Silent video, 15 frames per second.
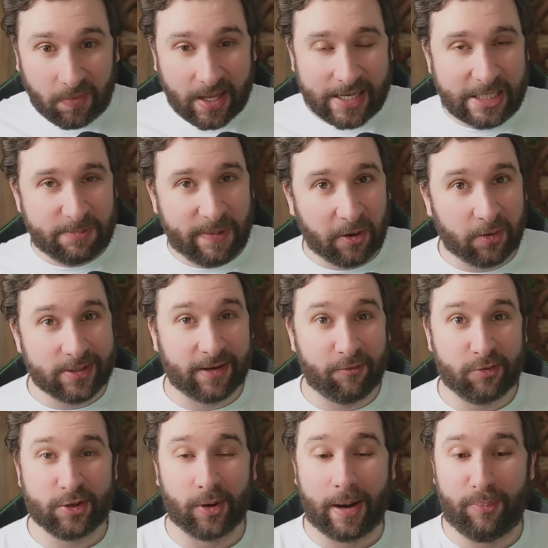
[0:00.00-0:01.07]
J'espère que ça
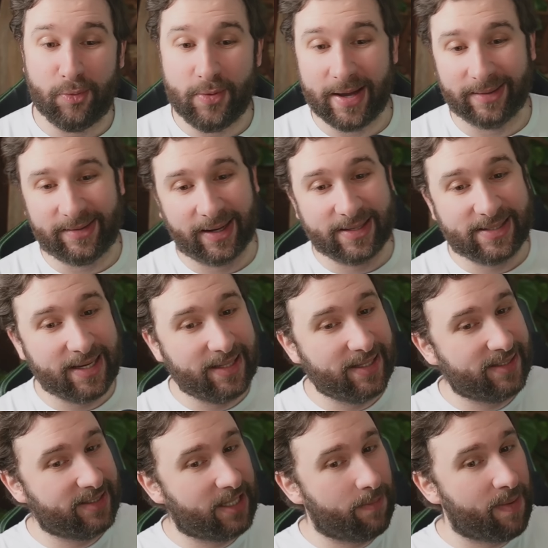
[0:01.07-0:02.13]
vous aura plu et intéressé et
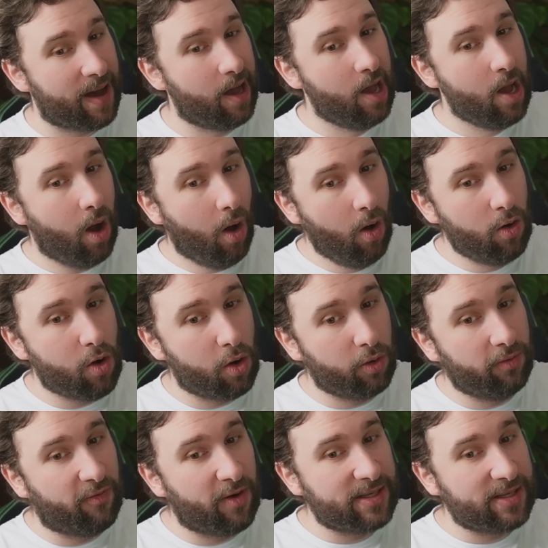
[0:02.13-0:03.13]
n'hésitez pas encore une fois